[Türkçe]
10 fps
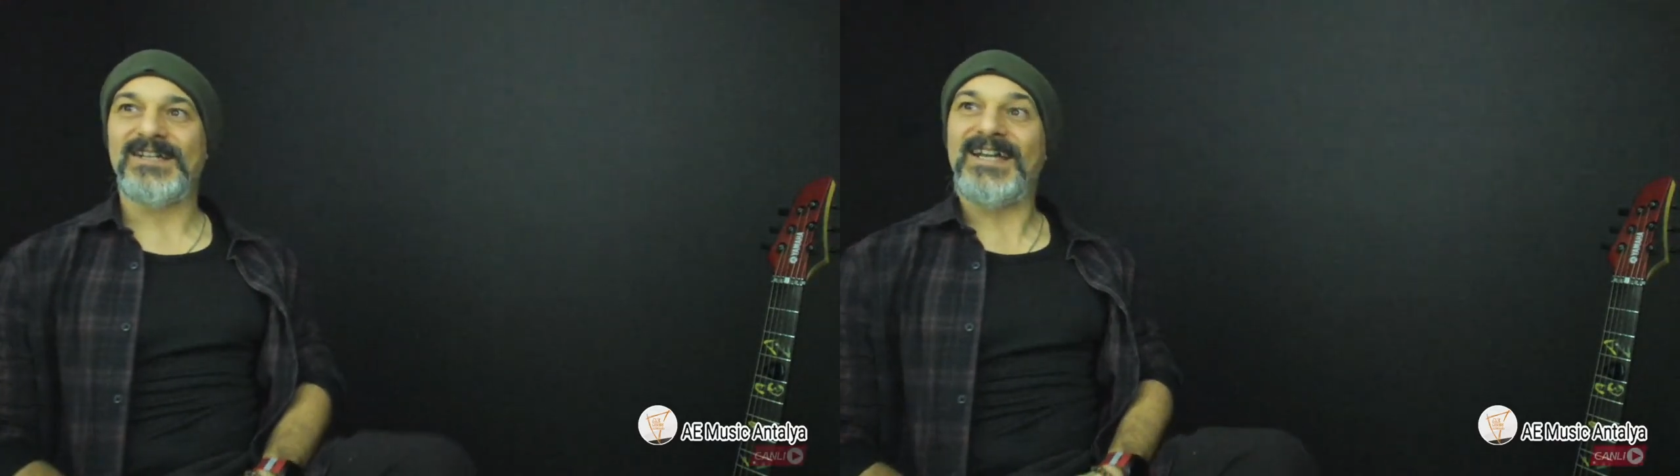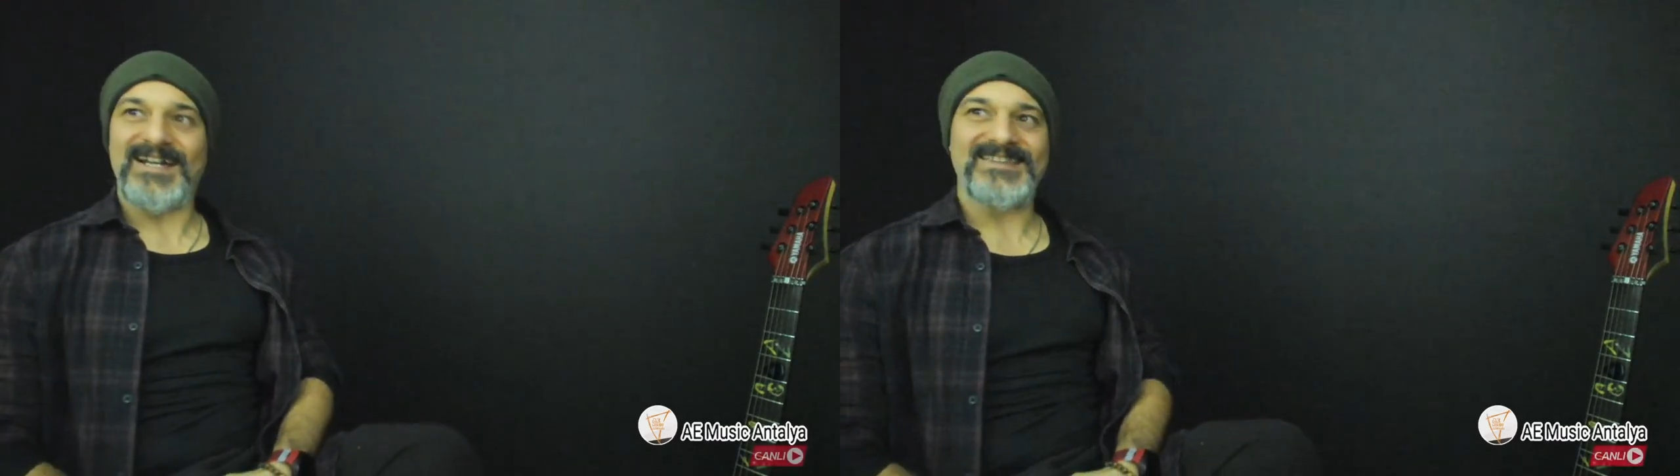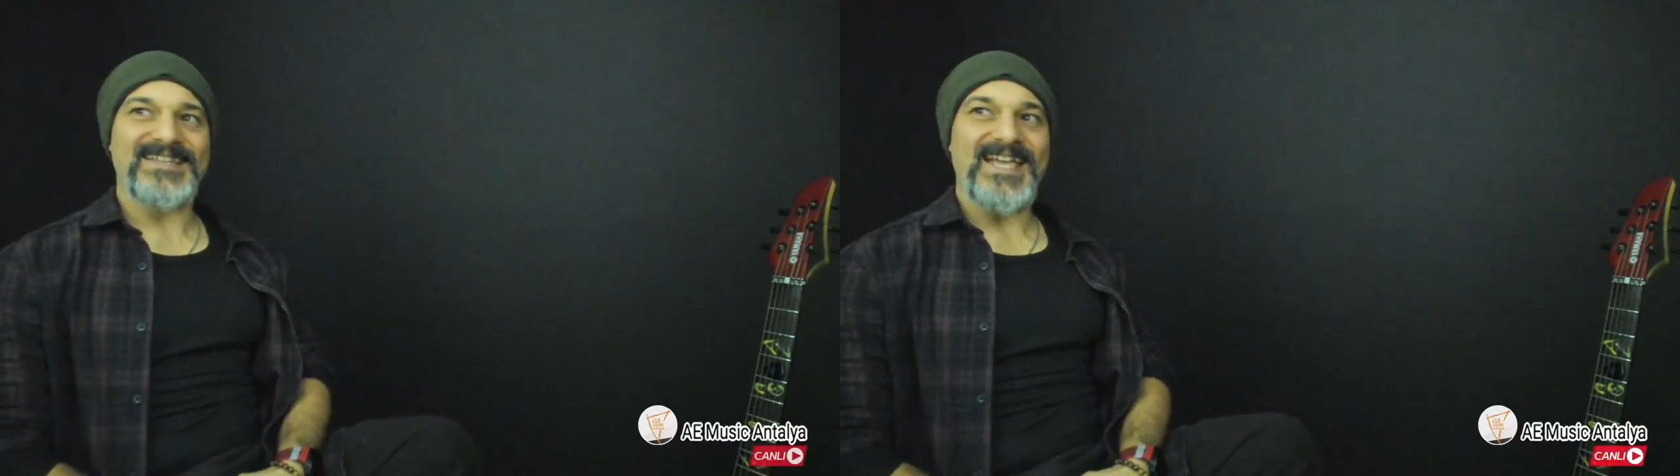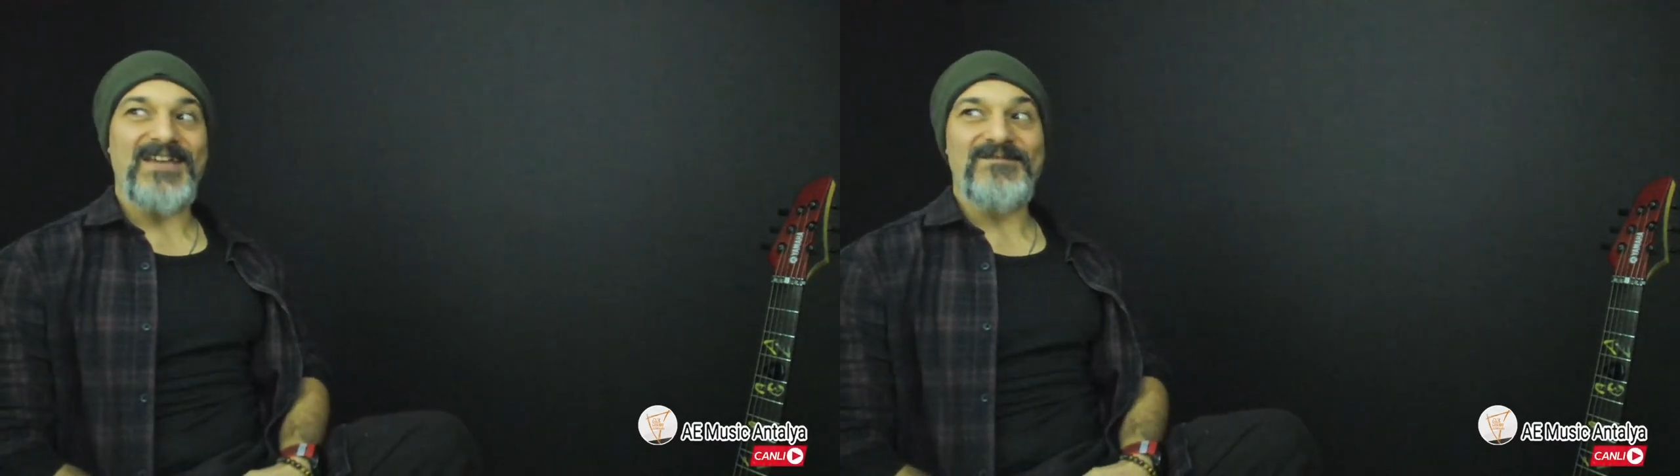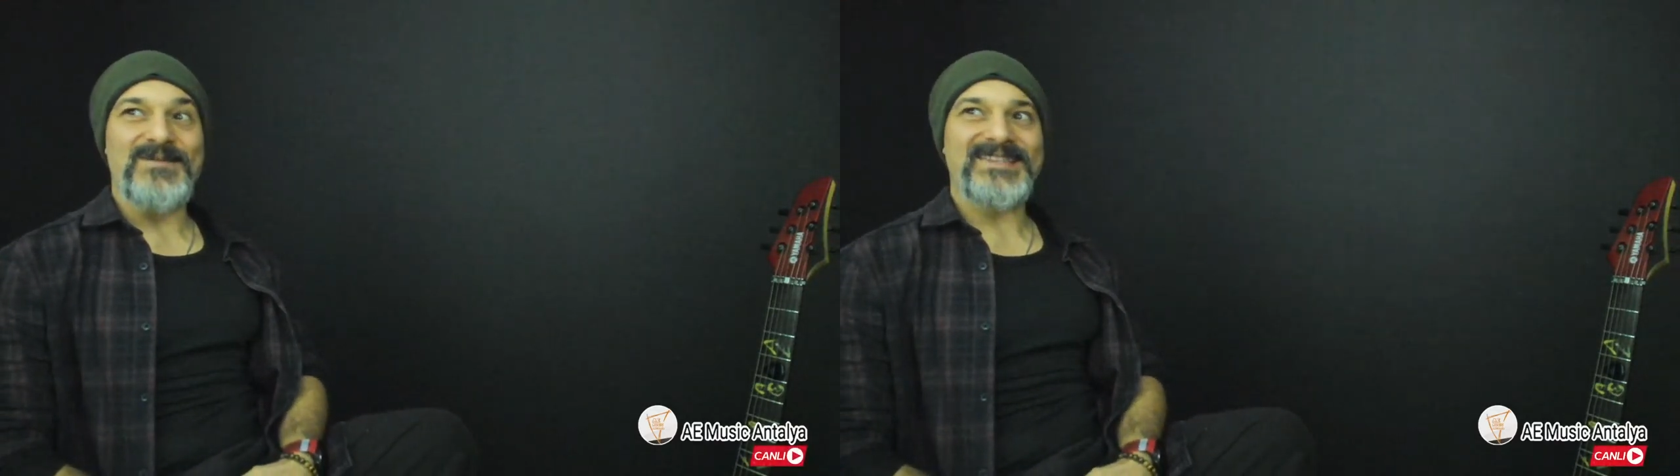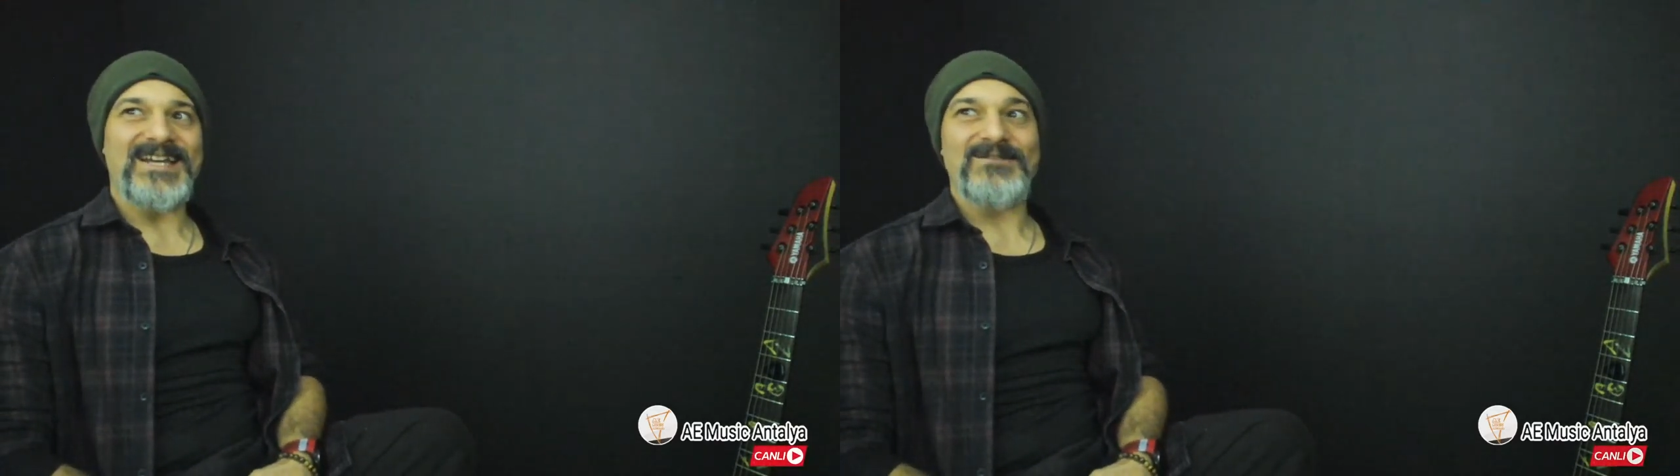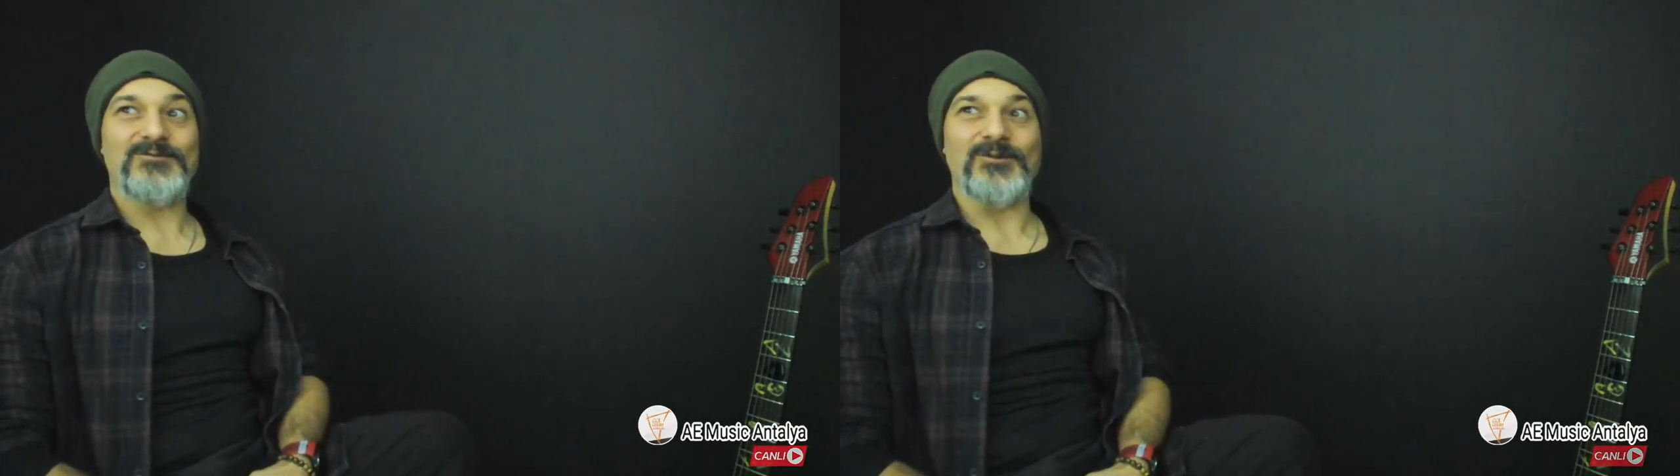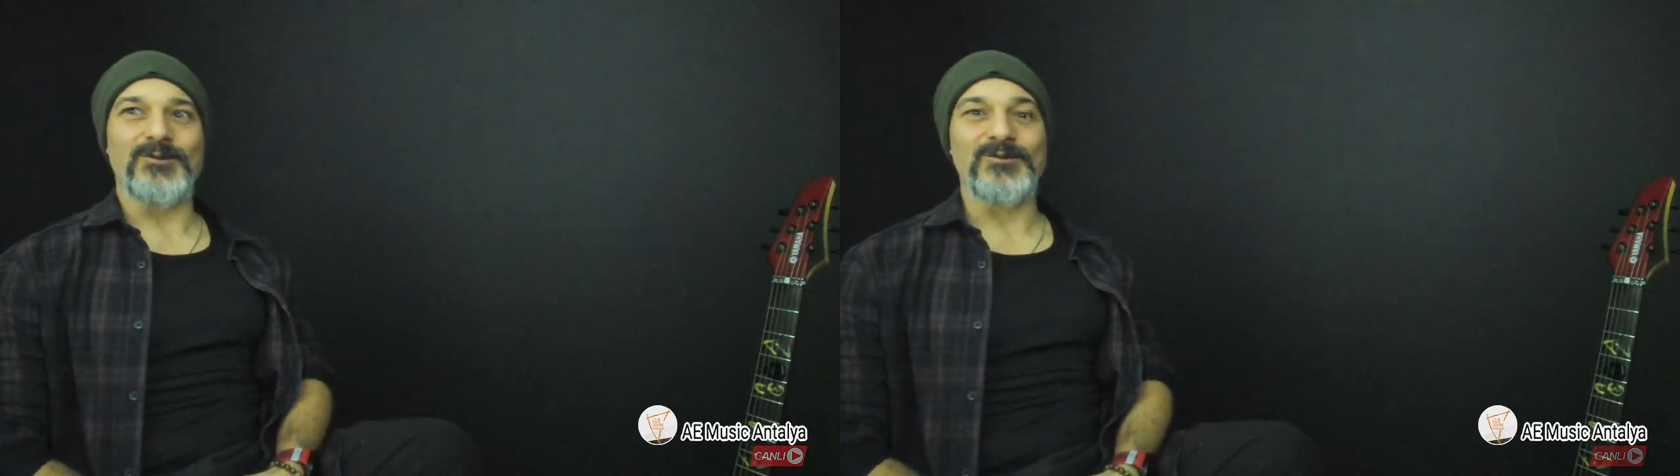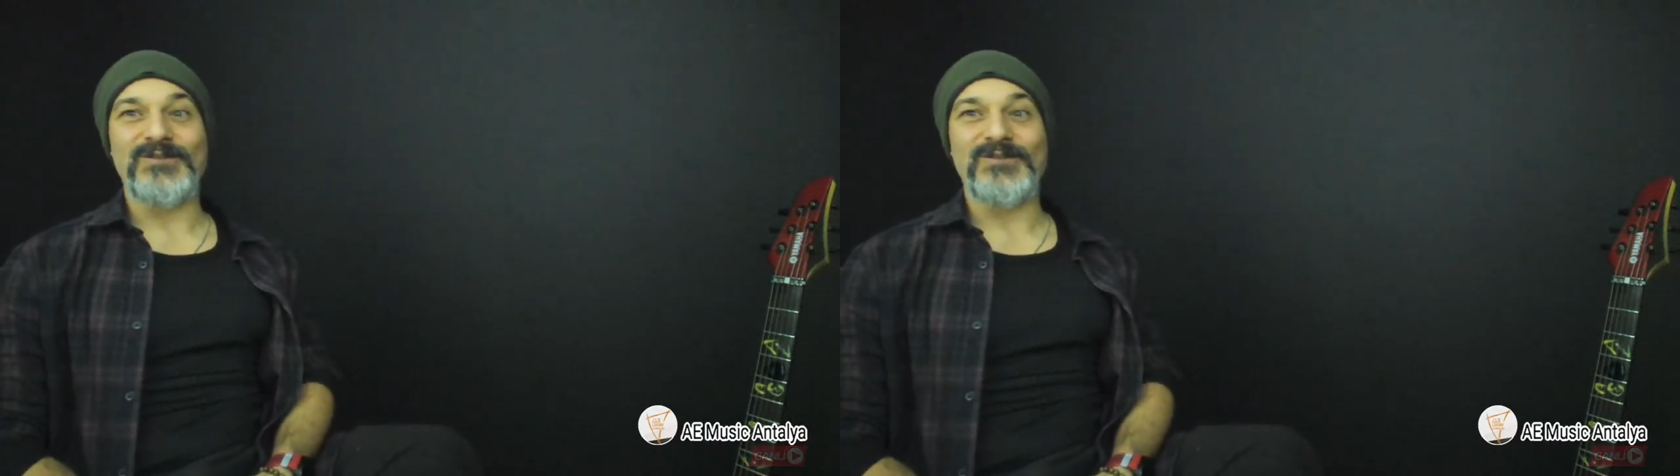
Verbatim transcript: hatta heavy metal solulu